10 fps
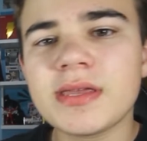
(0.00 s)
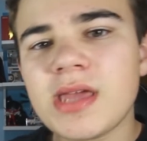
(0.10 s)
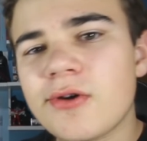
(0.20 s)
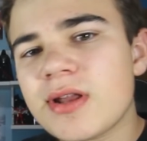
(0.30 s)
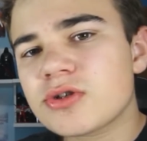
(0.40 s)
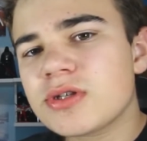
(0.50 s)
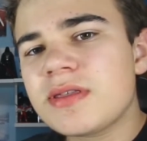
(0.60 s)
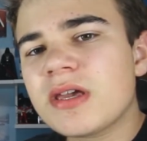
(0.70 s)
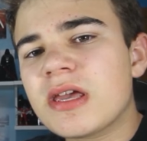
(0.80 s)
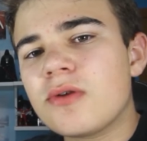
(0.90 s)
Y ahora nos
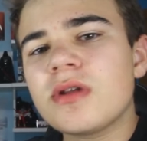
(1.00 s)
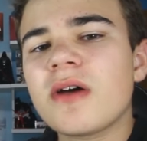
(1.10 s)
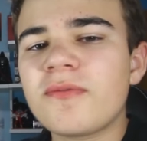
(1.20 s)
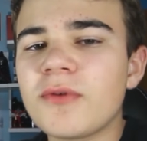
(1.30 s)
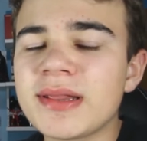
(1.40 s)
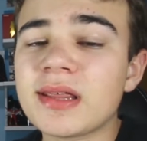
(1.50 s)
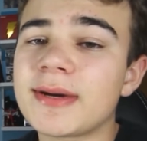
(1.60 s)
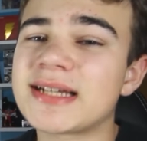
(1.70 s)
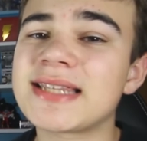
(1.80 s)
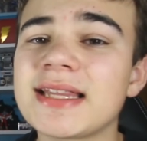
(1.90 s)
dice que una fuente
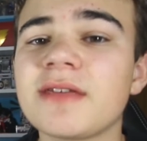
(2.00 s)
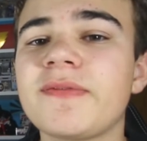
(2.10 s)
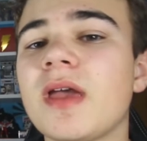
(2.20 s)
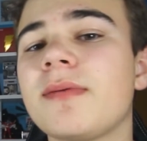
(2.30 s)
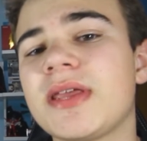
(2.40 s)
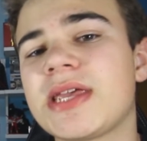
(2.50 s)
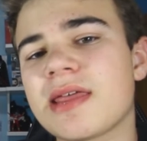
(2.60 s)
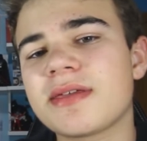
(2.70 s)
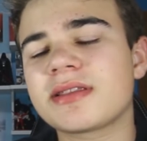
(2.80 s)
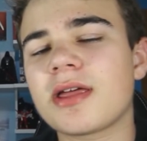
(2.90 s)
bastante fiable y que
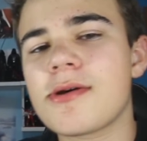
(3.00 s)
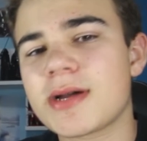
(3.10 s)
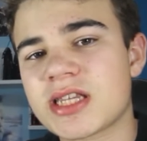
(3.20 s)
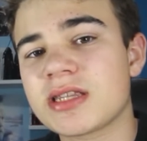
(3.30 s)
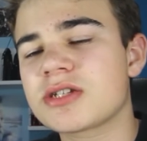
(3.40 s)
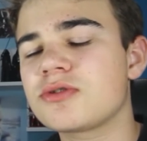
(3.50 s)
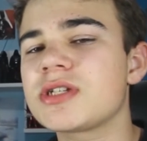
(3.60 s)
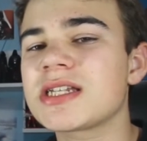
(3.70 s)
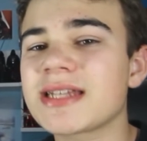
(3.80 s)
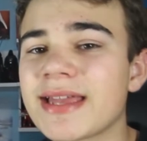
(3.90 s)
ha acertado bastantes
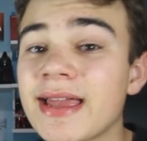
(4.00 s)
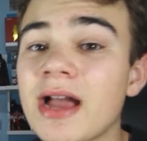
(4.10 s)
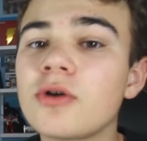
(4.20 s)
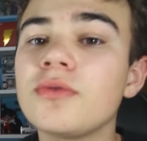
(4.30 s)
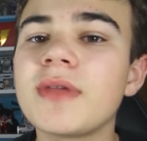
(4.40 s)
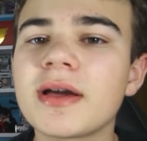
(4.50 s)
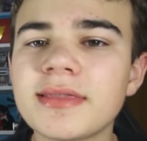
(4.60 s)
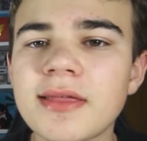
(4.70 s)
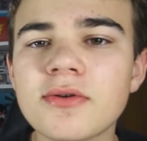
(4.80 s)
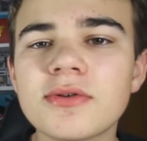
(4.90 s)
cosas, que ha
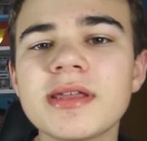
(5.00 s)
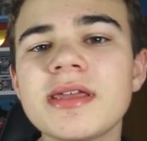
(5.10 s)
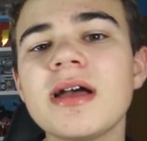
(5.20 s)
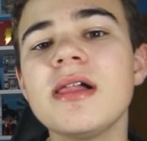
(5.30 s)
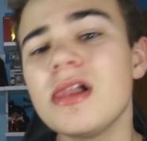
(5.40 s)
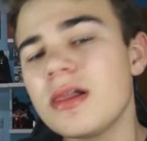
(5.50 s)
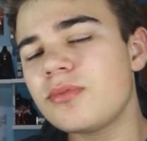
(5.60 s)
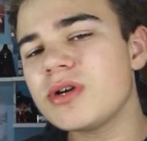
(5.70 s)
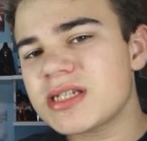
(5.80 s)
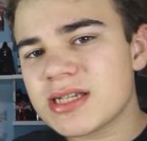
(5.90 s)
contactado con ella,
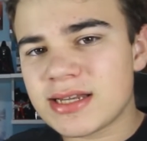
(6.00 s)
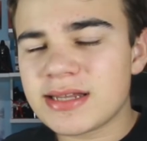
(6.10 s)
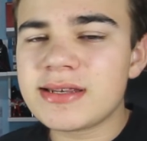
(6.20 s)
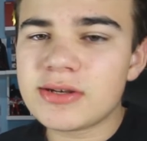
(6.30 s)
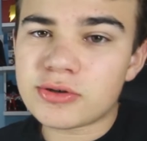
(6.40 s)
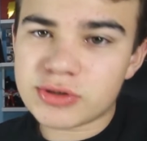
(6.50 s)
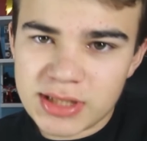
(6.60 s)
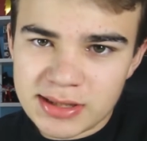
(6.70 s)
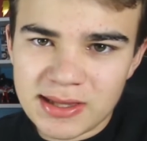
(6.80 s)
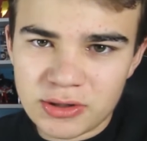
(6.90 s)
pues eh, nos
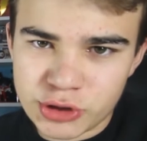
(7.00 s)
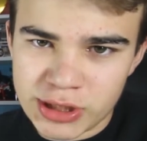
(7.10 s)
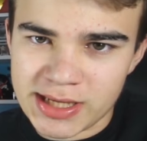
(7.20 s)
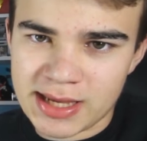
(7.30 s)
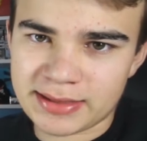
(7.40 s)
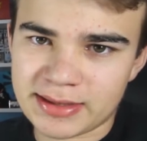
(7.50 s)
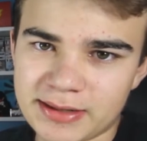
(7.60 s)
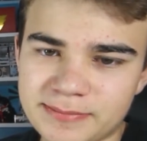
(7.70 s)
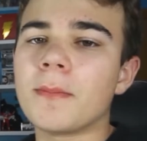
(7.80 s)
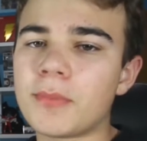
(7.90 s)
dice lo
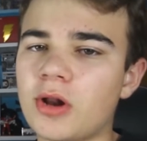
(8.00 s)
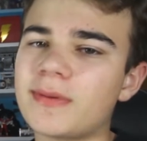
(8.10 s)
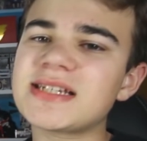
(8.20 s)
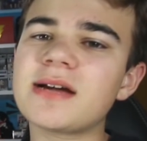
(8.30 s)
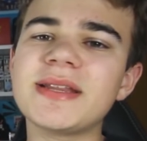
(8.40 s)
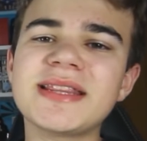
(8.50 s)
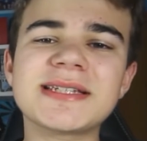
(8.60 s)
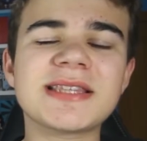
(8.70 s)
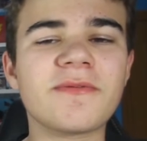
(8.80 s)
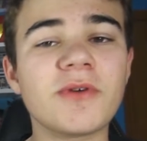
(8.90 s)
siguiente. Bueno, básicamente
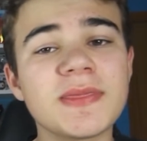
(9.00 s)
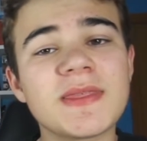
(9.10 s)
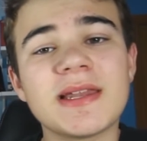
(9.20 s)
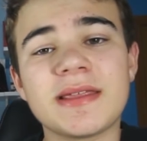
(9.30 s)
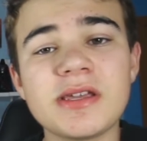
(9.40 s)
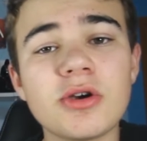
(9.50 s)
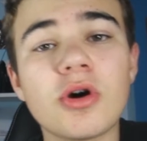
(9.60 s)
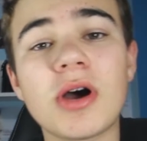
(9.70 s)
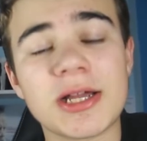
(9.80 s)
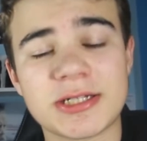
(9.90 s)
esta fuente le
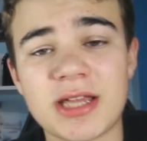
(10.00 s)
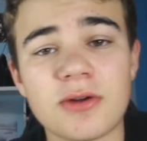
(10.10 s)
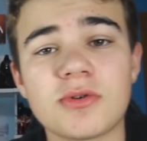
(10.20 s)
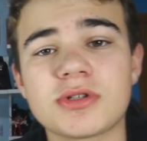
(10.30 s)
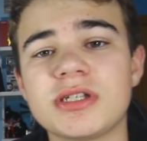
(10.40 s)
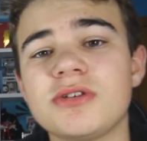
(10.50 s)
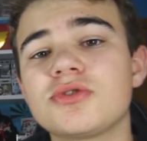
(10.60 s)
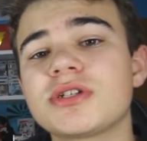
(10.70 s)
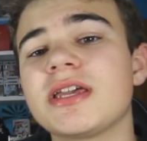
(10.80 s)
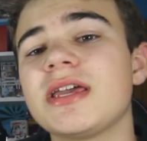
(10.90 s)
dijo a Star Wars
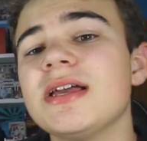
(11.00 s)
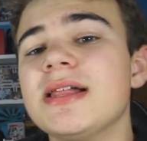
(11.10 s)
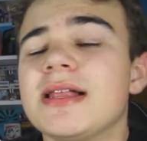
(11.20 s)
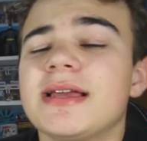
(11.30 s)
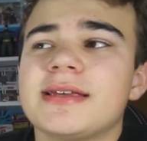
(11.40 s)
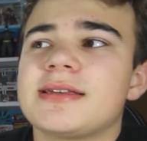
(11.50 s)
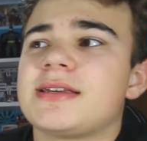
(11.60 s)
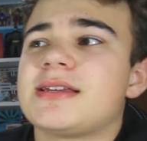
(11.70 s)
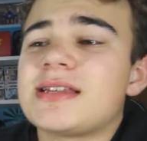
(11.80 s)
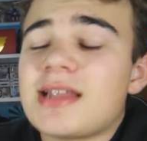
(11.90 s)
News que
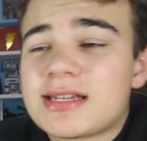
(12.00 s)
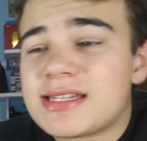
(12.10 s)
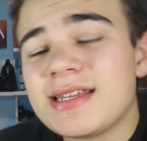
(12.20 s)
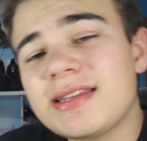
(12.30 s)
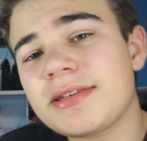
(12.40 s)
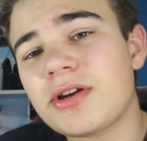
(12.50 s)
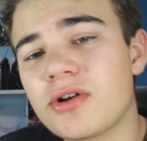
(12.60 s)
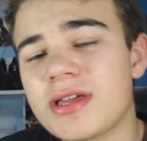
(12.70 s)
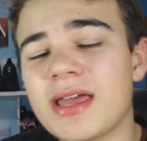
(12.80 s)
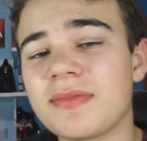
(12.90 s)
eh, la siguiente
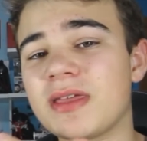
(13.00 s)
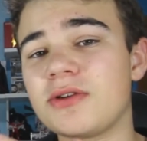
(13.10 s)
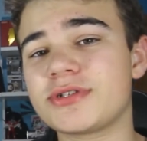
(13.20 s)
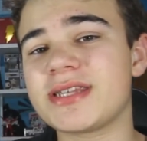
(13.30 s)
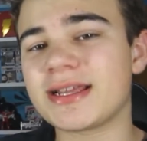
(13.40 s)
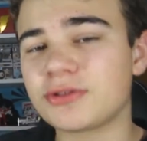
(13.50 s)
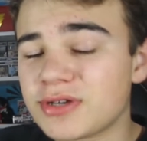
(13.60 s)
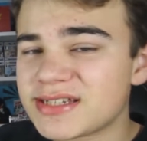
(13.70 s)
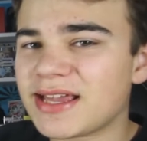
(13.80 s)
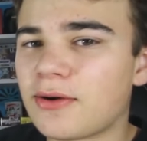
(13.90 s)
trilogía de los
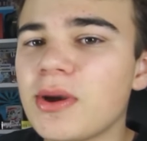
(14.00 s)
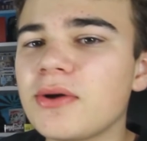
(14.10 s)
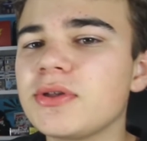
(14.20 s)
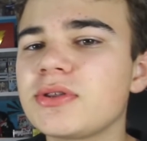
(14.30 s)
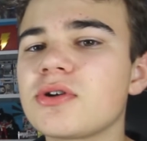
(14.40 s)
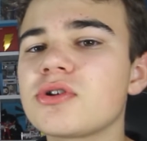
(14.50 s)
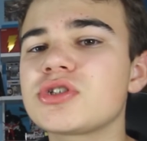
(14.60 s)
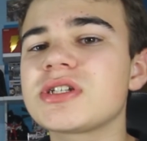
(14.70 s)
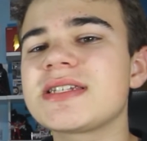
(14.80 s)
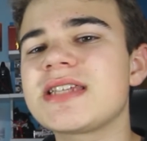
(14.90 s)
directores de Juego de
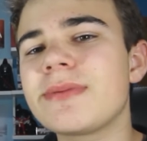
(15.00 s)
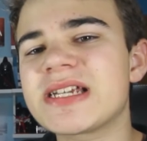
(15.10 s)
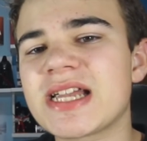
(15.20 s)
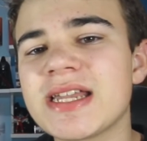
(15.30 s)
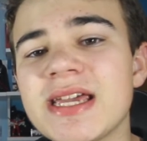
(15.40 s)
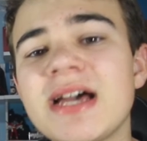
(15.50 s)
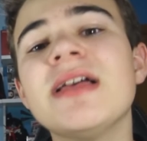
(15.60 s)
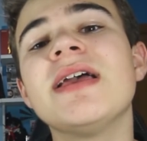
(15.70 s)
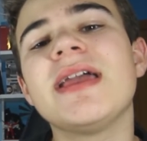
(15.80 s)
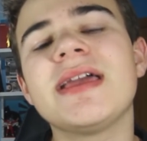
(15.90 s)
Tronos se basaría
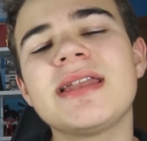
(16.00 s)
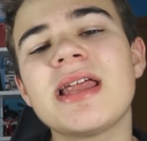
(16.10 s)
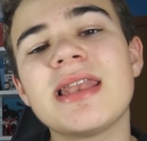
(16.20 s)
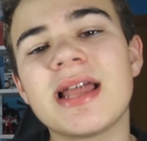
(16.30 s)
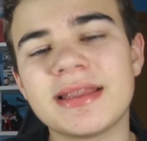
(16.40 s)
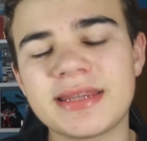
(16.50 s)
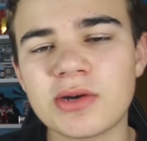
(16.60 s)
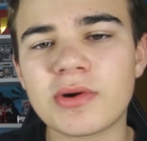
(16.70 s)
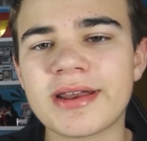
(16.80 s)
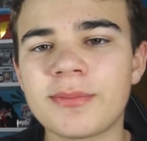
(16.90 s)
en la
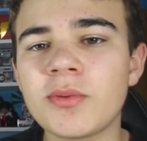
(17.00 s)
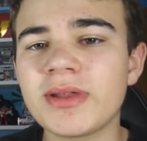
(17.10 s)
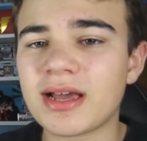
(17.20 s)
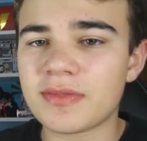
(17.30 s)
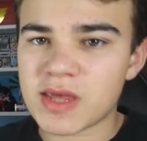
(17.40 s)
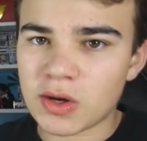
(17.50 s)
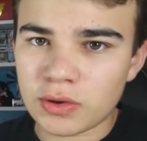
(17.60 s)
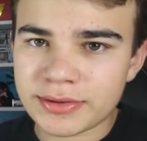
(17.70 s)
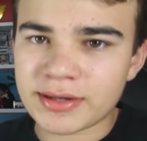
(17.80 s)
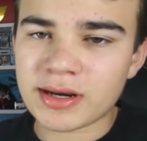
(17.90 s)
antigua república, The
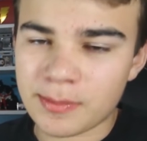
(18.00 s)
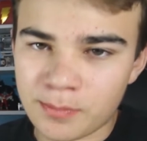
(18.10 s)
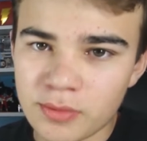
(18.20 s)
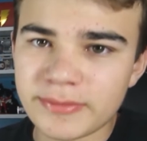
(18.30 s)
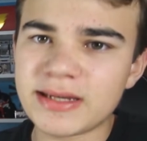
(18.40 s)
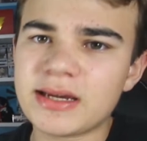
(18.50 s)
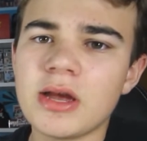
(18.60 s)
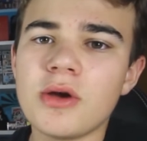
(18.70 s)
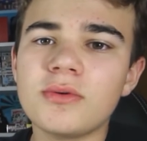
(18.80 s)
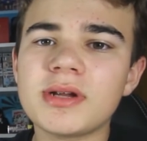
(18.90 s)
Old Republic,
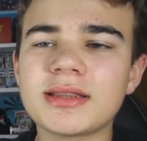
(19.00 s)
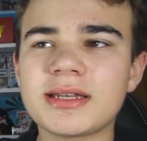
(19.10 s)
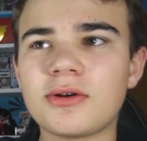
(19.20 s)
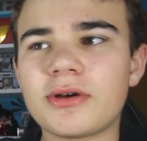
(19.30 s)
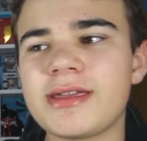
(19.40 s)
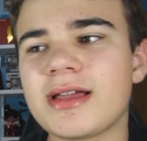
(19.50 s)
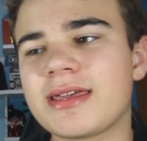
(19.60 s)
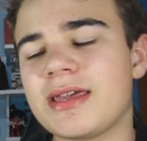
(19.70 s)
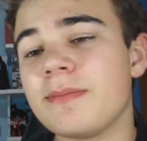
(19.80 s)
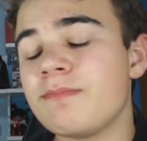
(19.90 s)
una trilogía
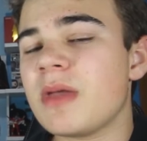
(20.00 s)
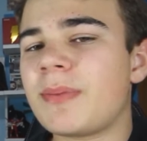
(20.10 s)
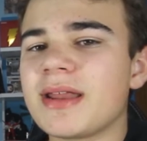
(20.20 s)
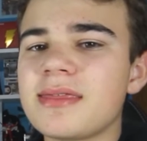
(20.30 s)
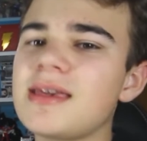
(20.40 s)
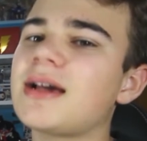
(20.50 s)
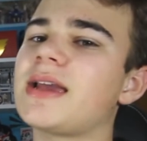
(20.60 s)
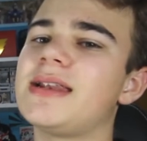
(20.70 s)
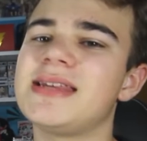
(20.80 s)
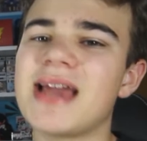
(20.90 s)
que me parece
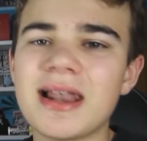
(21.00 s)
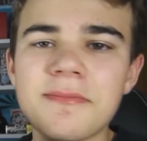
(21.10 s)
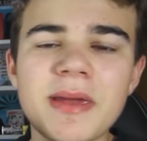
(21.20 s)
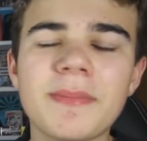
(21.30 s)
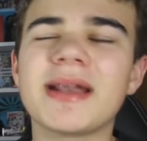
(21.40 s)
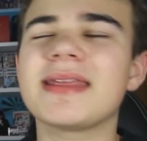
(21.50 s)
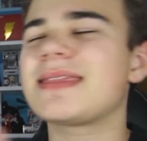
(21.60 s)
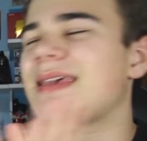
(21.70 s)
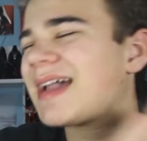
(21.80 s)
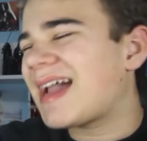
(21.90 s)
genial, me
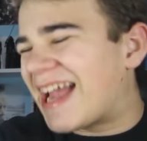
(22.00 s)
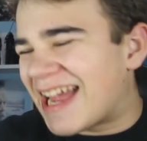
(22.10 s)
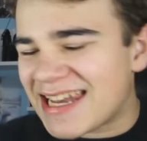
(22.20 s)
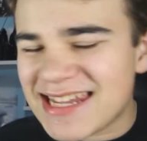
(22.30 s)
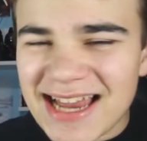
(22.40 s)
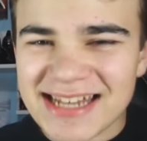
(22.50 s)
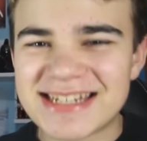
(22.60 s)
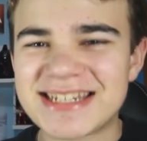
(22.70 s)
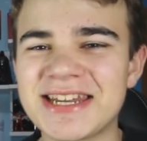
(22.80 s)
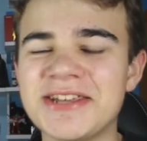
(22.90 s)
parece genial
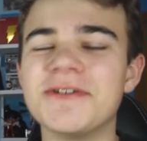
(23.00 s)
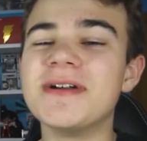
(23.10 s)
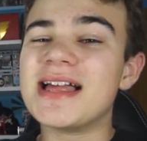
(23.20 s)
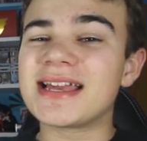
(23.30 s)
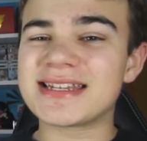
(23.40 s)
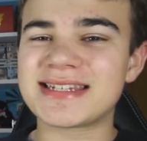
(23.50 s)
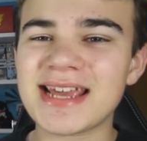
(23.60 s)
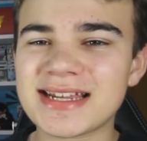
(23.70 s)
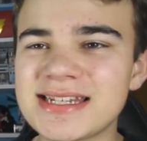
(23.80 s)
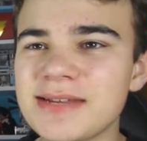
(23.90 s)
en serio que
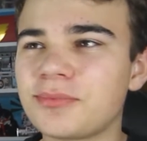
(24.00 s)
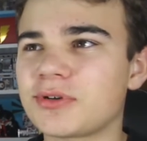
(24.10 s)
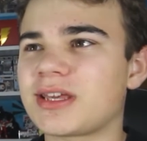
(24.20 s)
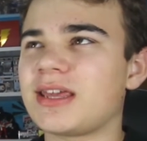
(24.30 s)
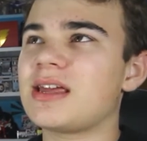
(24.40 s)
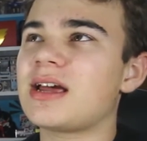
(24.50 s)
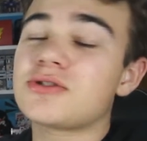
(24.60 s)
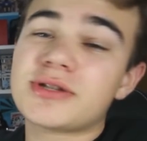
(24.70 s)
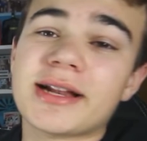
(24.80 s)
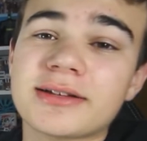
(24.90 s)
sea así, porque a
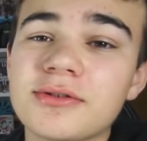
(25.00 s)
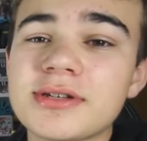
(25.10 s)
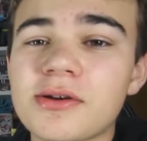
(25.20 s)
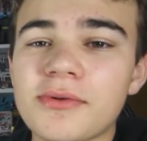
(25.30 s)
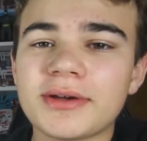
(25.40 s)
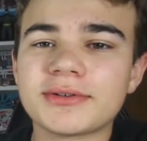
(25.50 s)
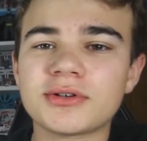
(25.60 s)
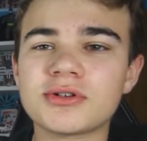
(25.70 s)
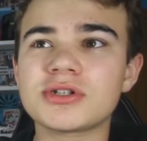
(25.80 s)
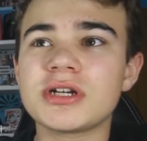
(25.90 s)
los directores de Juego de
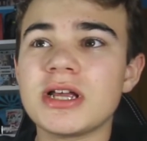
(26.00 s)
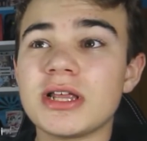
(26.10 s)
Tronos